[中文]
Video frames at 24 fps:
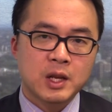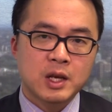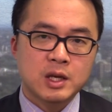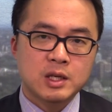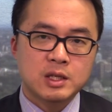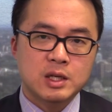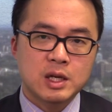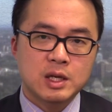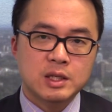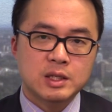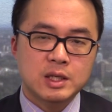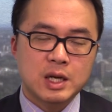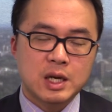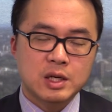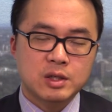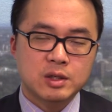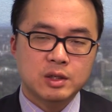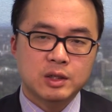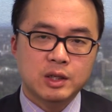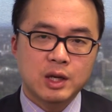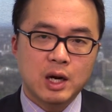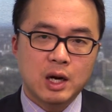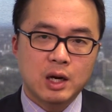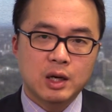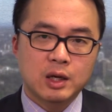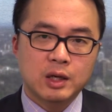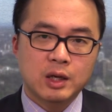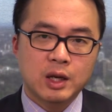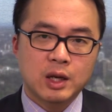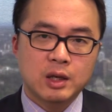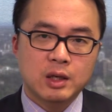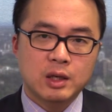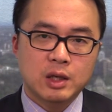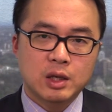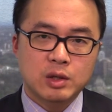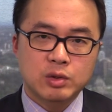现在是第二
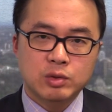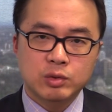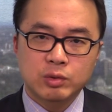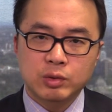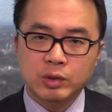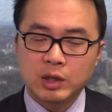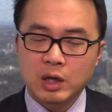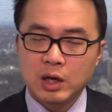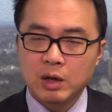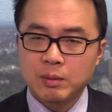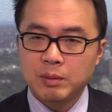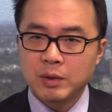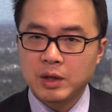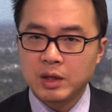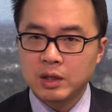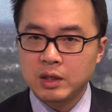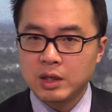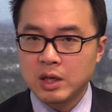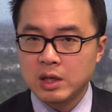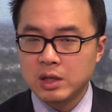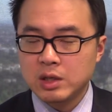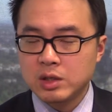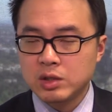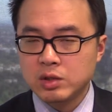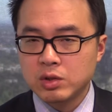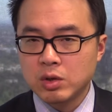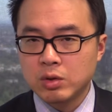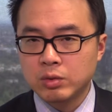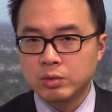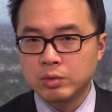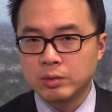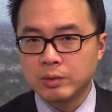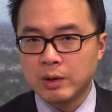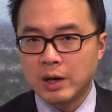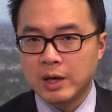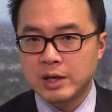天，如果到了明天周
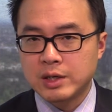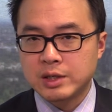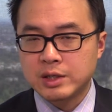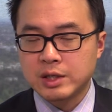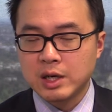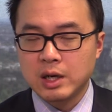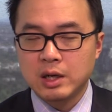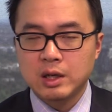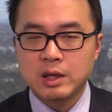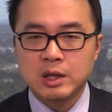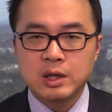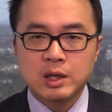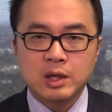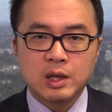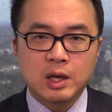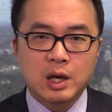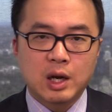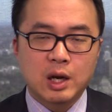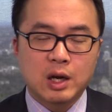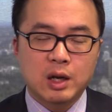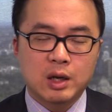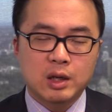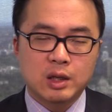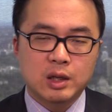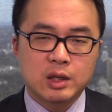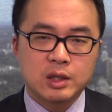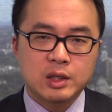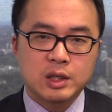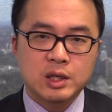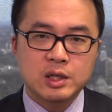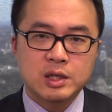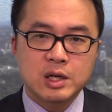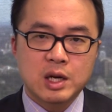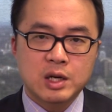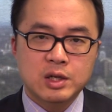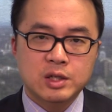五晚上啊依
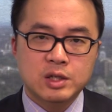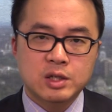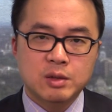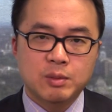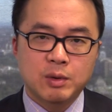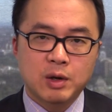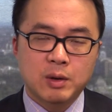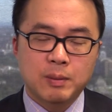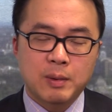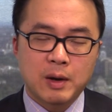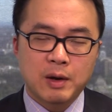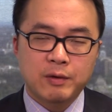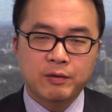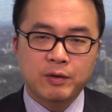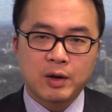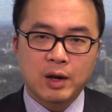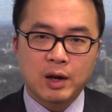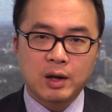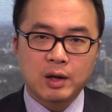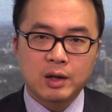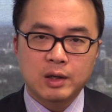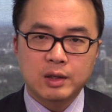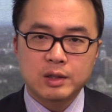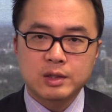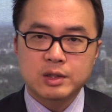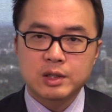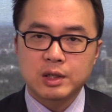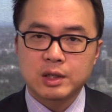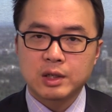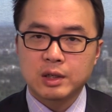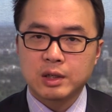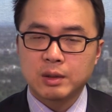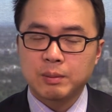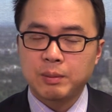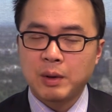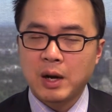然是没有办法这
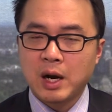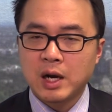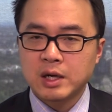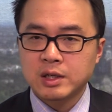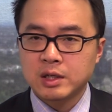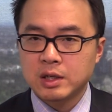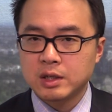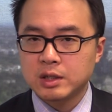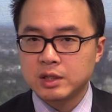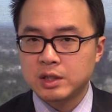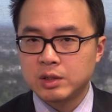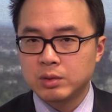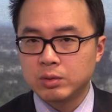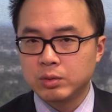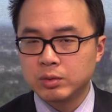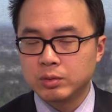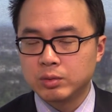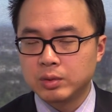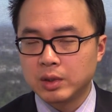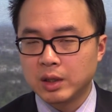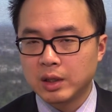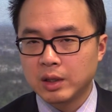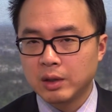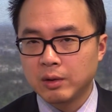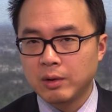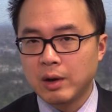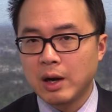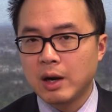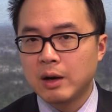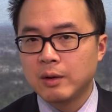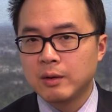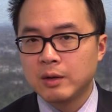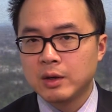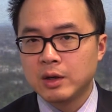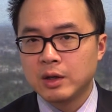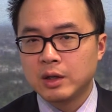个爬上七五五零的话，
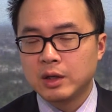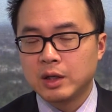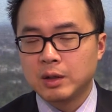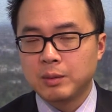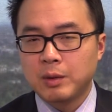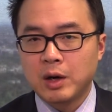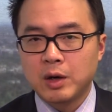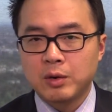那么